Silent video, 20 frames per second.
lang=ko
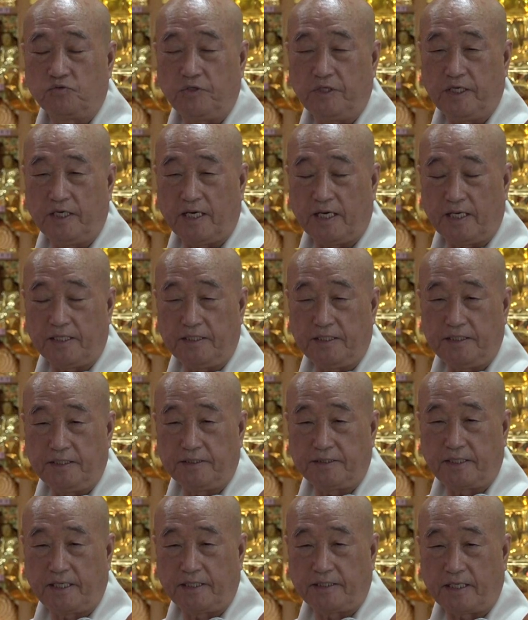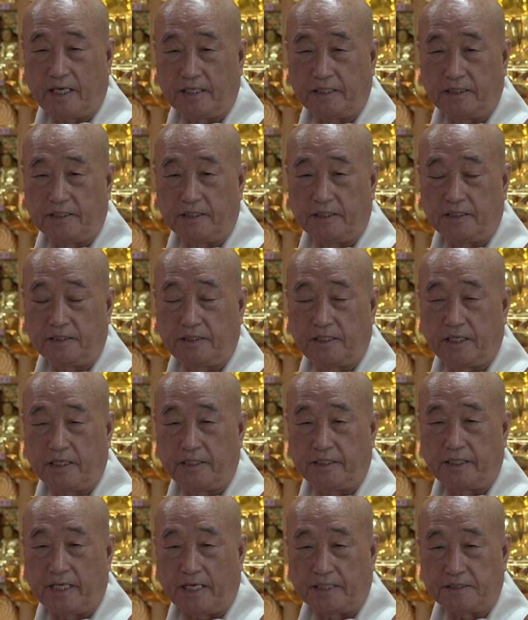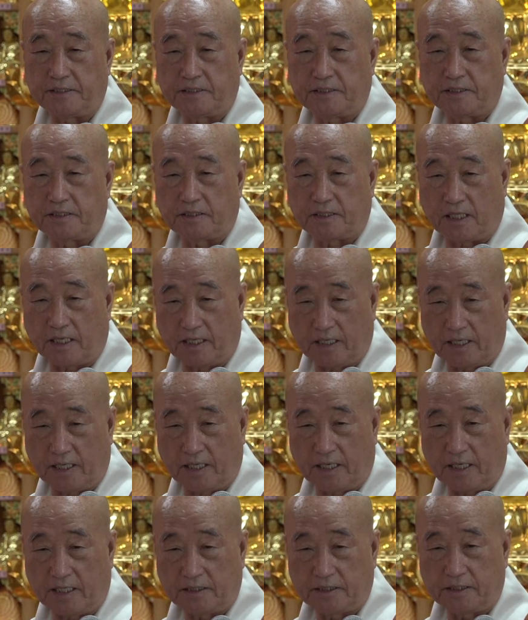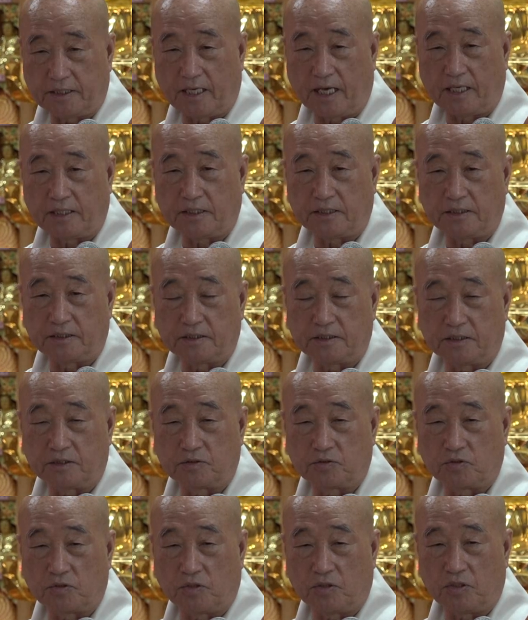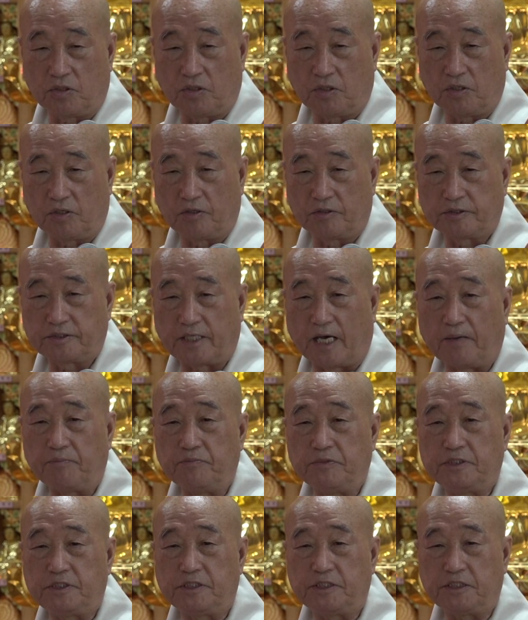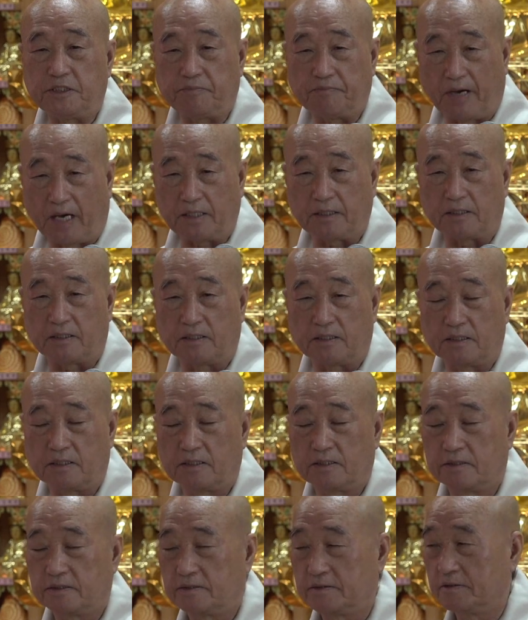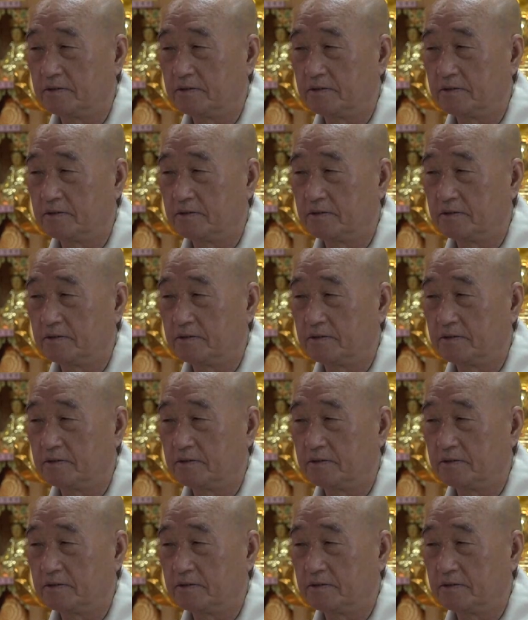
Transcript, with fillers: 우리가 이 세상을 태어난 다가 떠나는 것도 잠시지만